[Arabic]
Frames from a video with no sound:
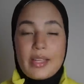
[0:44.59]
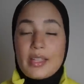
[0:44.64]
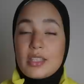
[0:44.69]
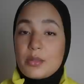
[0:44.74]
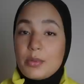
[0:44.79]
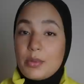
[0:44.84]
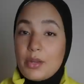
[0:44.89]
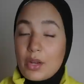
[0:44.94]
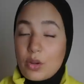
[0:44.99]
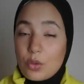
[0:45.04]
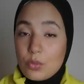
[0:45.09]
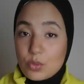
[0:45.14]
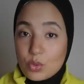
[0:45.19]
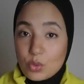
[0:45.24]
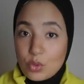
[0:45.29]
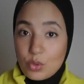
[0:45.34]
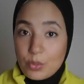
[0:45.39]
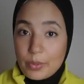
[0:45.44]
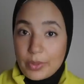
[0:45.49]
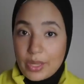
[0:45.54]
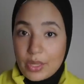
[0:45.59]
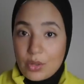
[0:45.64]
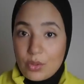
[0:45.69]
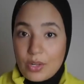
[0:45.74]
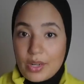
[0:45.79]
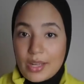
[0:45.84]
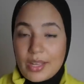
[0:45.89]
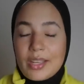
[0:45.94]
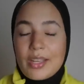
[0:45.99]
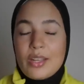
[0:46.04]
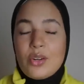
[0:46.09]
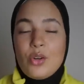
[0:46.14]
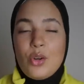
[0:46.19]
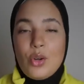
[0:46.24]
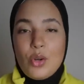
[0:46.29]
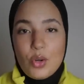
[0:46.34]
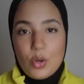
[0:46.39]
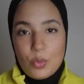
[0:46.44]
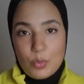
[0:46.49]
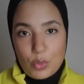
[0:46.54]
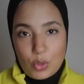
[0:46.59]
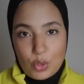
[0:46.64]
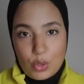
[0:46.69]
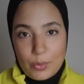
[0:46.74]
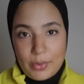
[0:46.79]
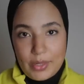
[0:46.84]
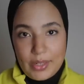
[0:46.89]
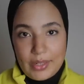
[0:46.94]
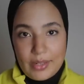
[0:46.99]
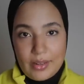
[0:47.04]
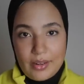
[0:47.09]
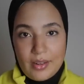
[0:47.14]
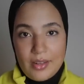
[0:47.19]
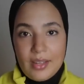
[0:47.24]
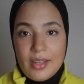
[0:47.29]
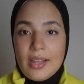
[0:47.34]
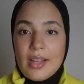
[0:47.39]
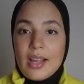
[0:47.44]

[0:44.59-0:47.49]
كنتمنى انكم تكونوا بخير وعلى خير واموركم هانيه